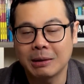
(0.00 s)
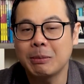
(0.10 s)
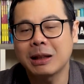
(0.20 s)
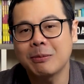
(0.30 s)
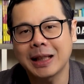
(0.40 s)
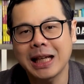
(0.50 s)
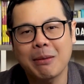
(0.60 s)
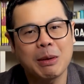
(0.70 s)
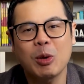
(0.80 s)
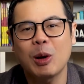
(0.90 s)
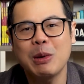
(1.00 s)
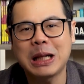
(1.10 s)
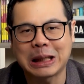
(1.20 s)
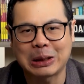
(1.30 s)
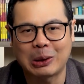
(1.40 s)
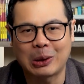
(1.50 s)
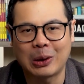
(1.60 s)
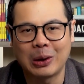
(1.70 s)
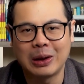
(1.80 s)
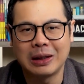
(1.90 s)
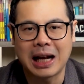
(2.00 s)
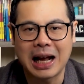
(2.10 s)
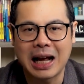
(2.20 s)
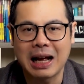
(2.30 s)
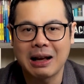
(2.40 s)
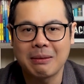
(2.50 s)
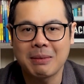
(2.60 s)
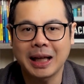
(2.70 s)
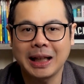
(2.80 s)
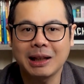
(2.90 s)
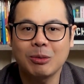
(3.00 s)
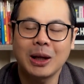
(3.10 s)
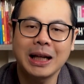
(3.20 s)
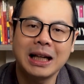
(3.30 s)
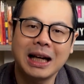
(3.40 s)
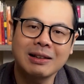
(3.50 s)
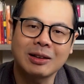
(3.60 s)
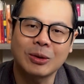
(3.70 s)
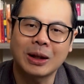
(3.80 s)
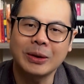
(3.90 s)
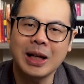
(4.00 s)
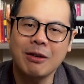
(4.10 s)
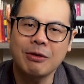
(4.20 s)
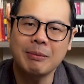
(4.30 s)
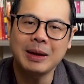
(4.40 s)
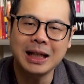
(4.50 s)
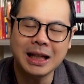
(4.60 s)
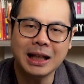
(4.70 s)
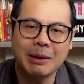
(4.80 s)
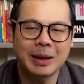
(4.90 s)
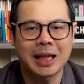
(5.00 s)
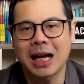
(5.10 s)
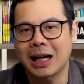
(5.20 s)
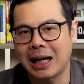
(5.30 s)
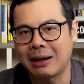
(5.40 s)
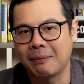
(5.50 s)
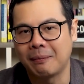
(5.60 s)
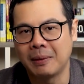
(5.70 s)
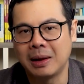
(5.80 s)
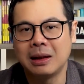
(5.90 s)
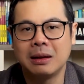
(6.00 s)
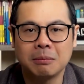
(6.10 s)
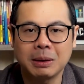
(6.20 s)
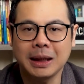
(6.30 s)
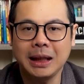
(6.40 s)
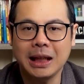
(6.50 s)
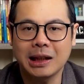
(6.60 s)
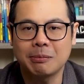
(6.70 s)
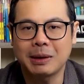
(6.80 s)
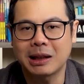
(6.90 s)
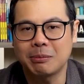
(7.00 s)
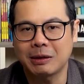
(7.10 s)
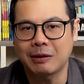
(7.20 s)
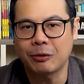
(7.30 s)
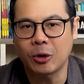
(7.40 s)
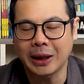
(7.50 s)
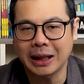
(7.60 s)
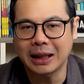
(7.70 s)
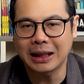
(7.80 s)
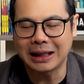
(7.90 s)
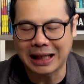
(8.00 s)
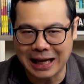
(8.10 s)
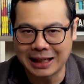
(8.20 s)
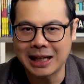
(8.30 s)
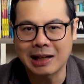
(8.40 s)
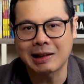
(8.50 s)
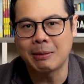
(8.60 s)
Tempat-tempat yang memorable gitu loh. Nah, mari kita mulai dengan sesuatu yang familiar dan menyenangkan. Pergi ke tempat-tempat favorit Anda dan